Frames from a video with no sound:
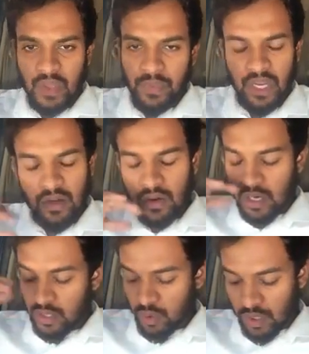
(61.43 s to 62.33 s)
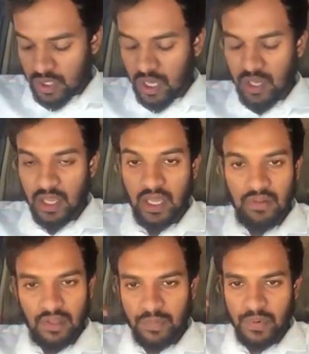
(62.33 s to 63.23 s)
பெரிய அளவில் சொல்லிட்டாங்க அது
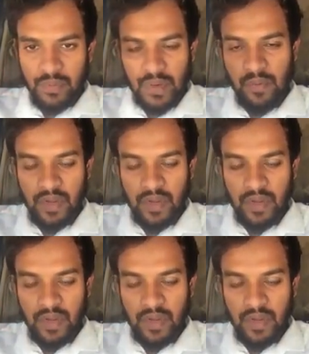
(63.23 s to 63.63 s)
வந்து பல